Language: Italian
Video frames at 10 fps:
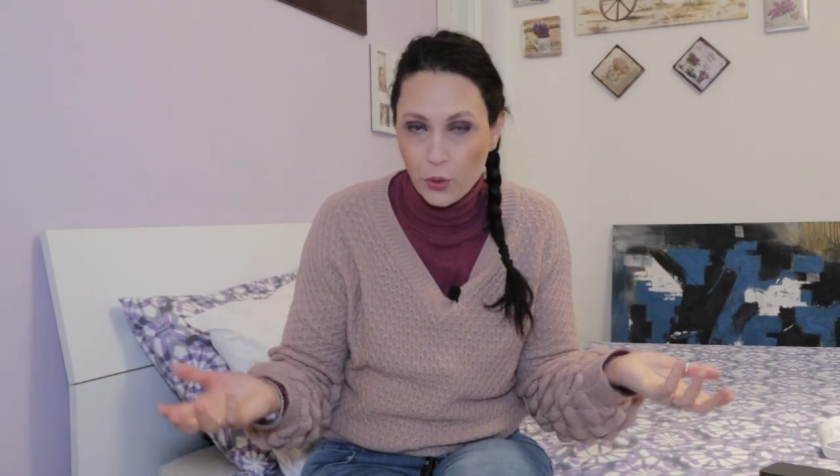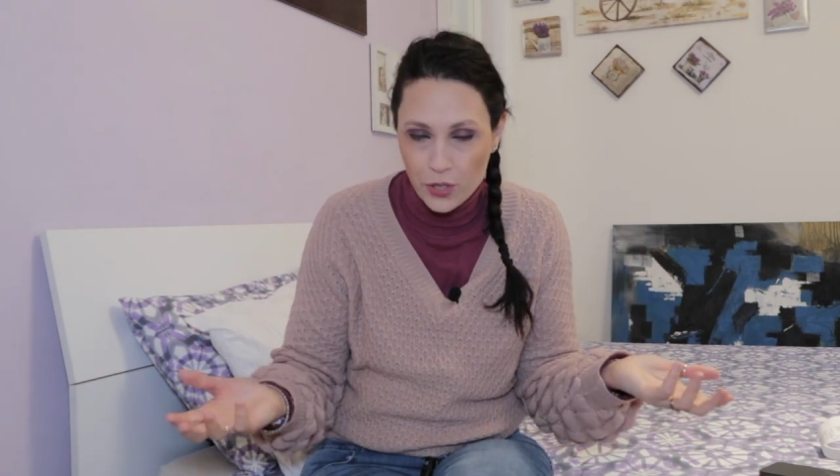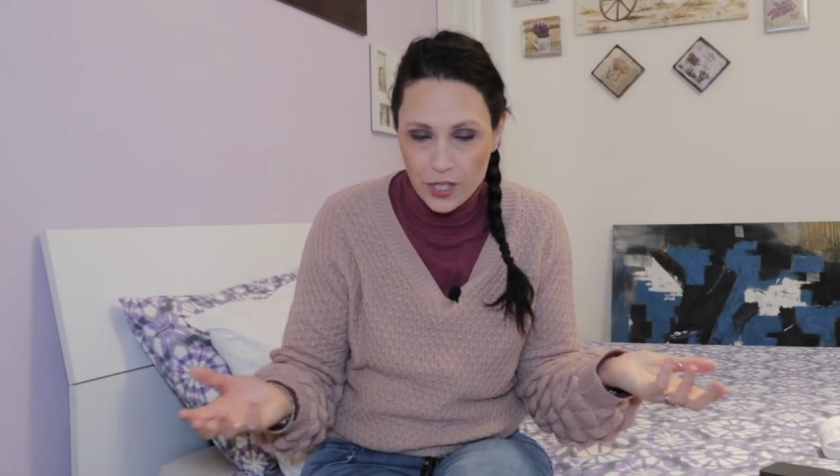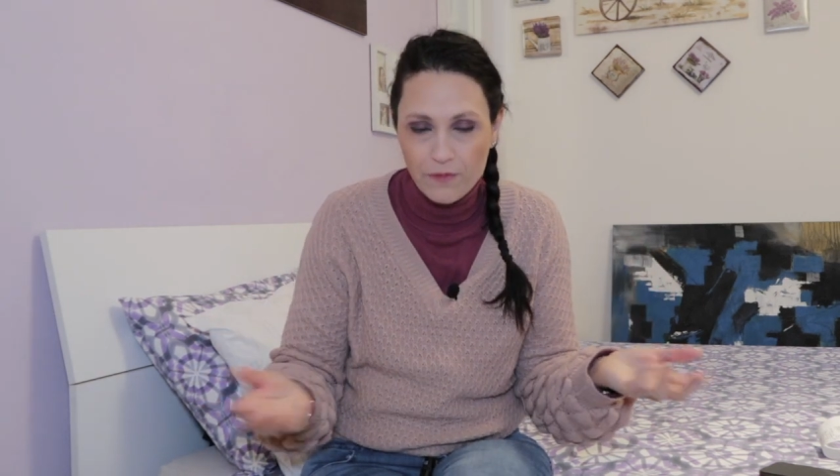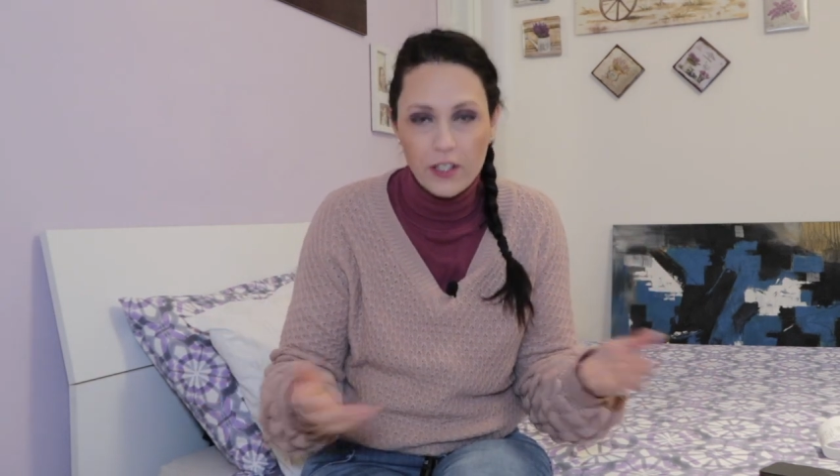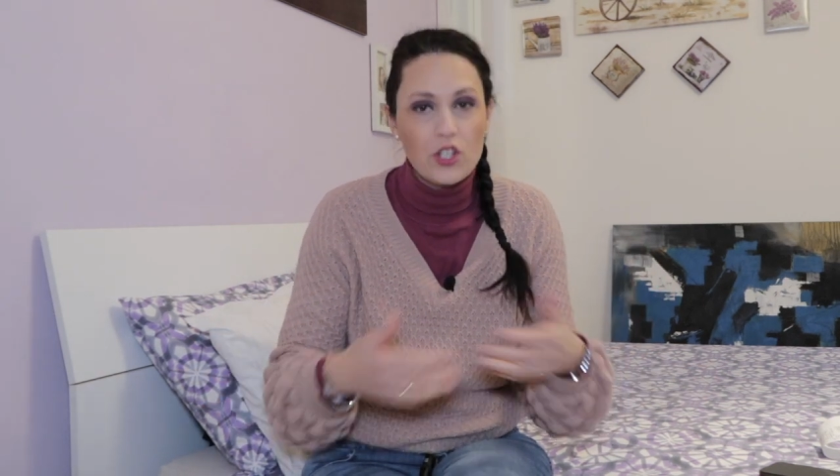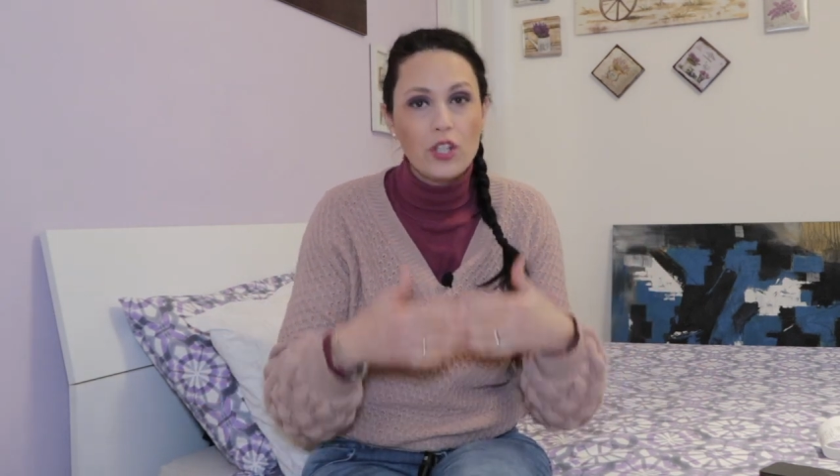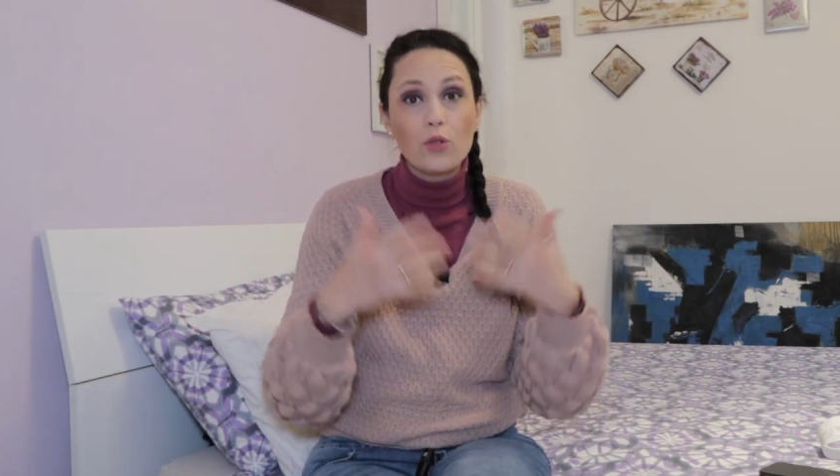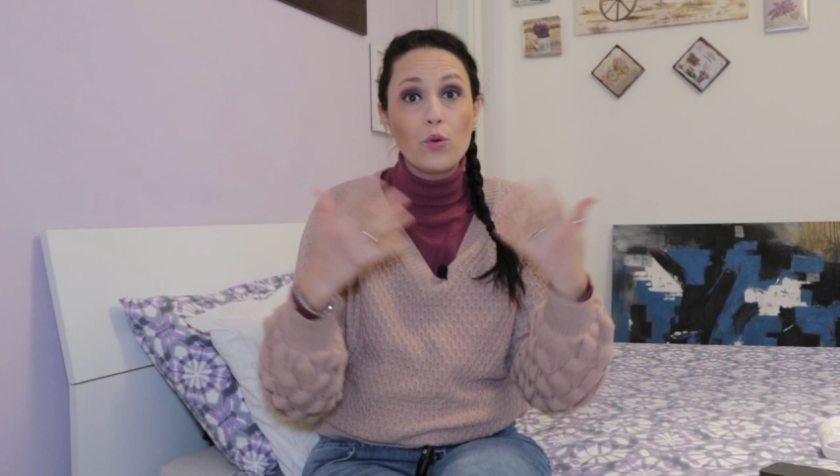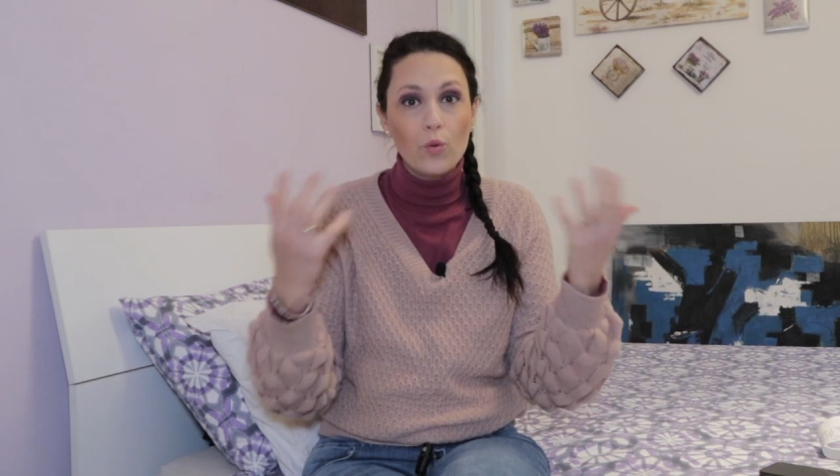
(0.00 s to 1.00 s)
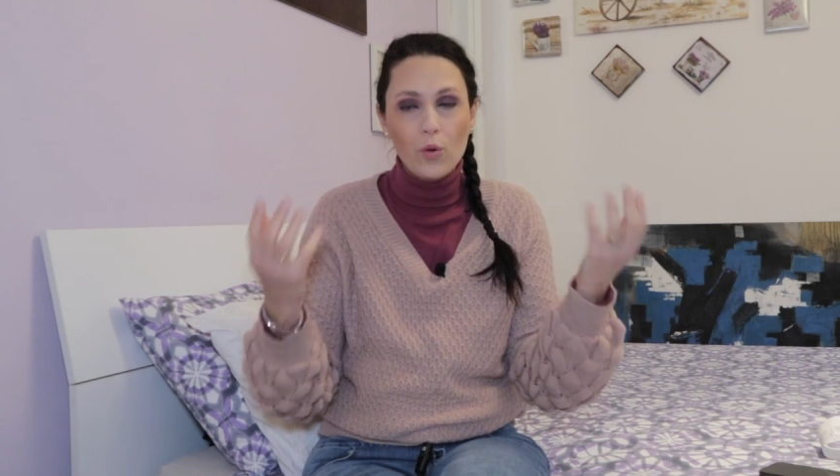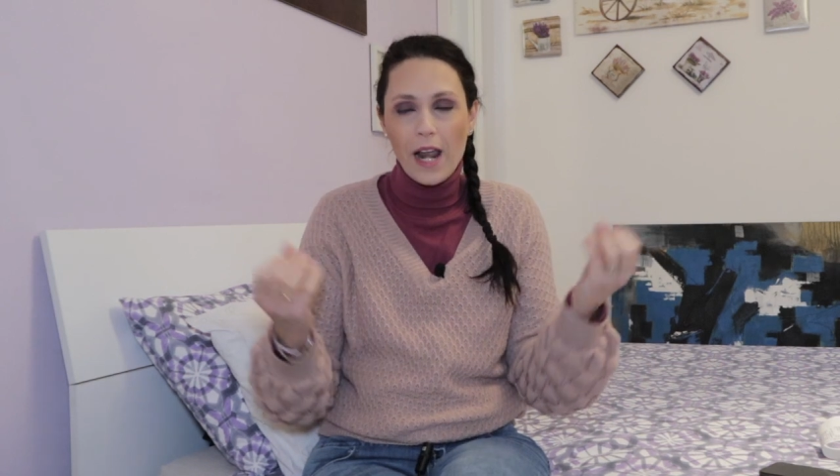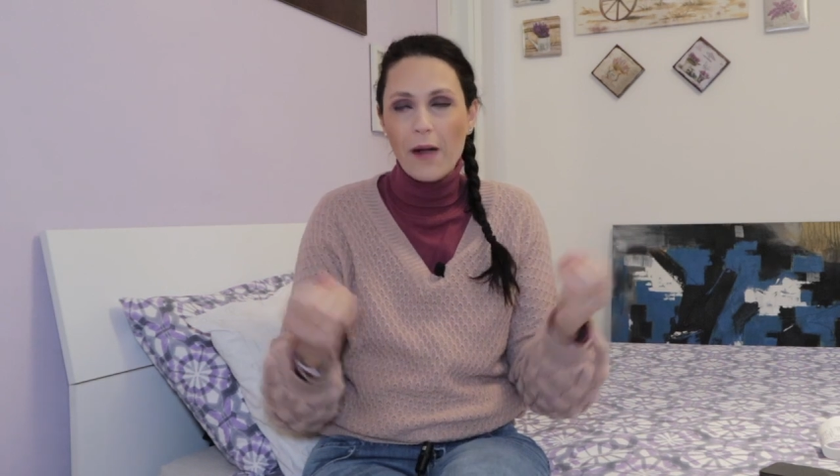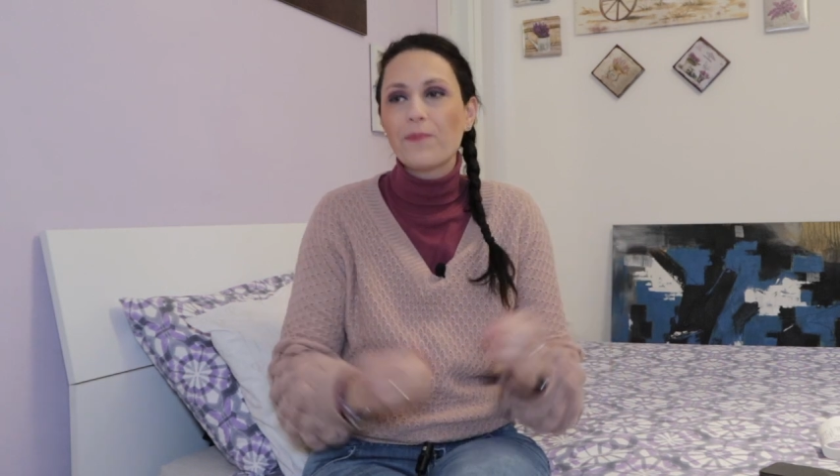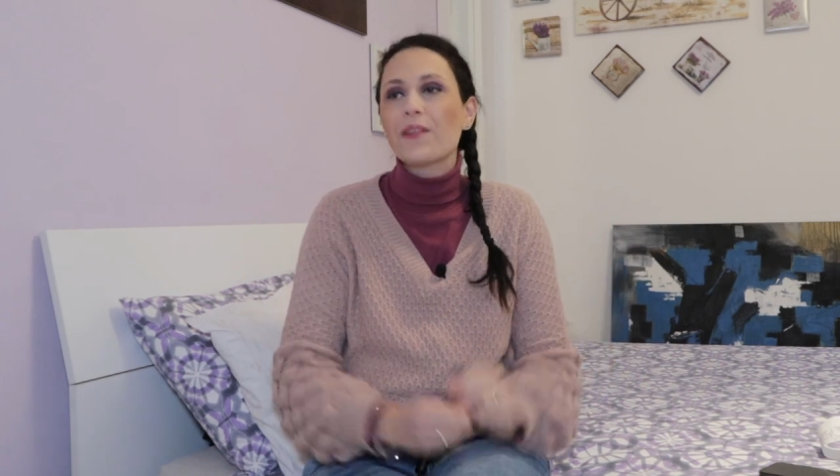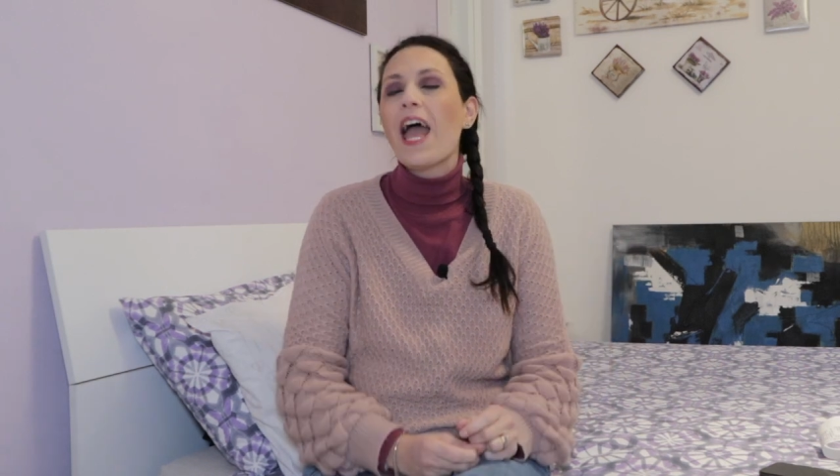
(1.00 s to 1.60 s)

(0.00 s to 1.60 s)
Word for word: così facendo nulla.